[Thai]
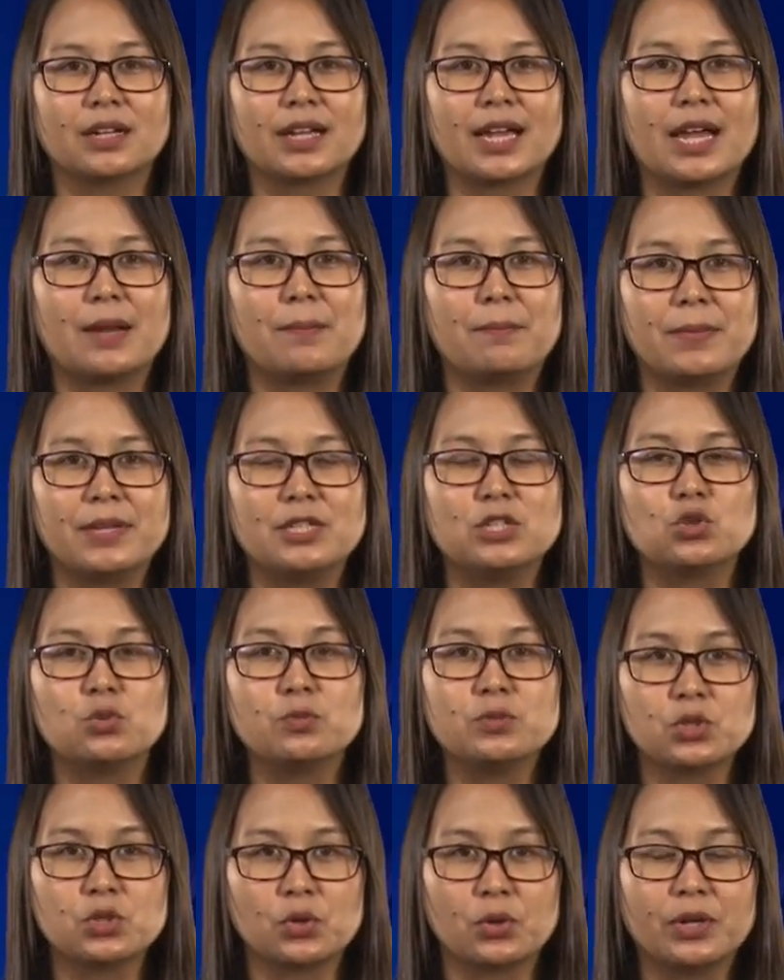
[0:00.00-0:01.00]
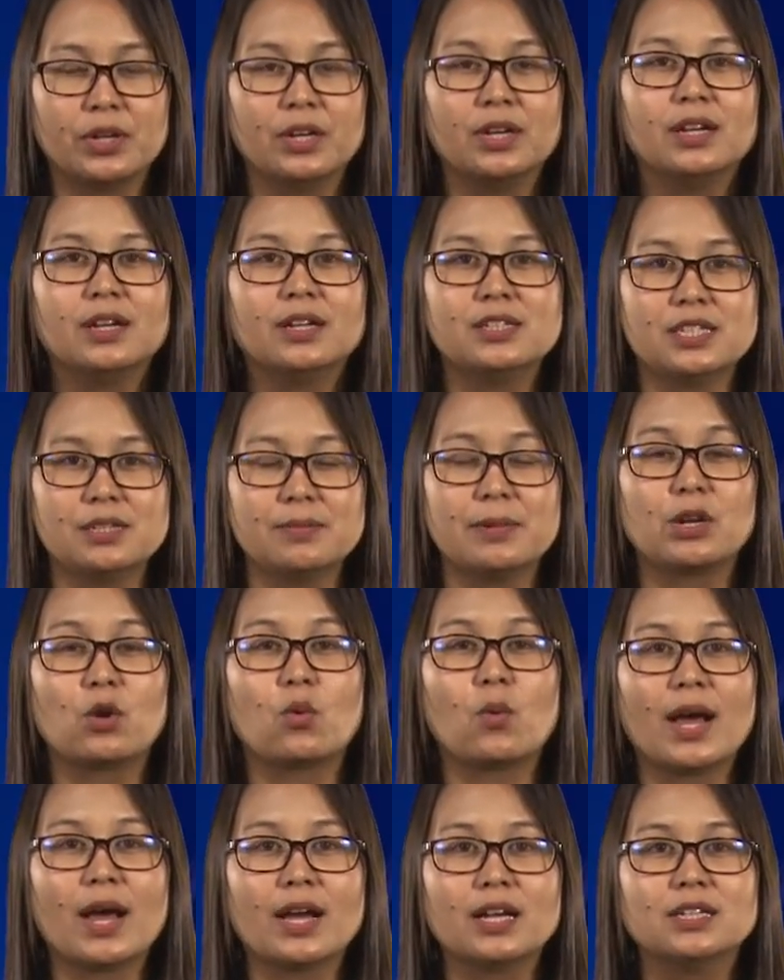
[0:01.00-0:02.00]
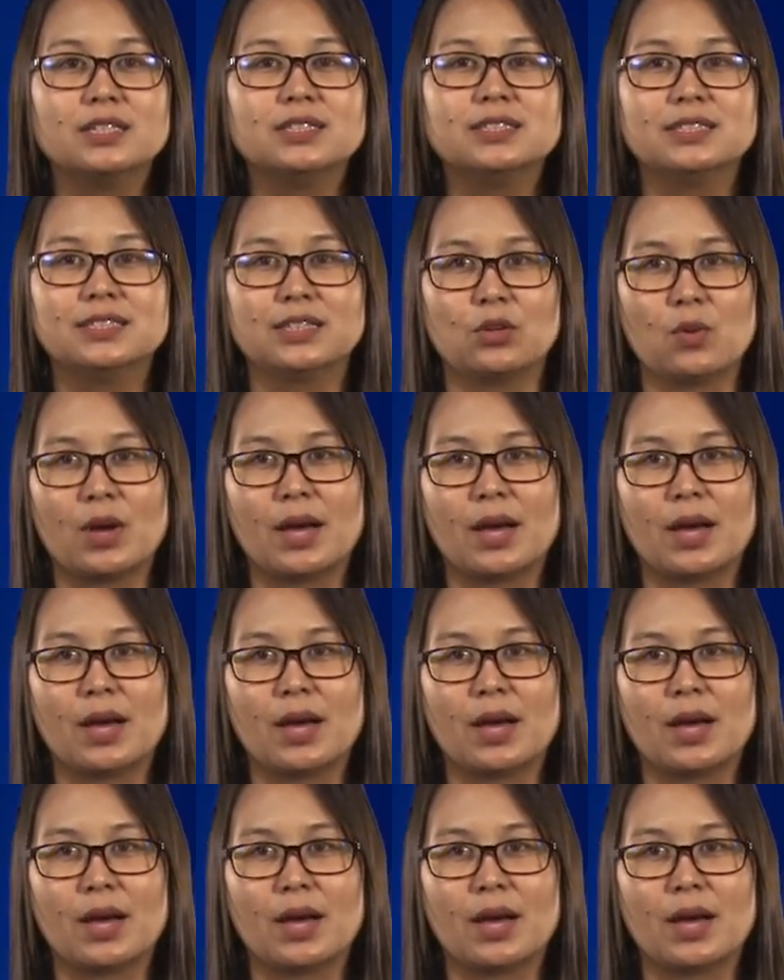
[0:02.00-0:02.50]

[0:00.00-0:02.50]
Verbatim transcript: การเป็นชุมชนที่มันกว้างขึ้น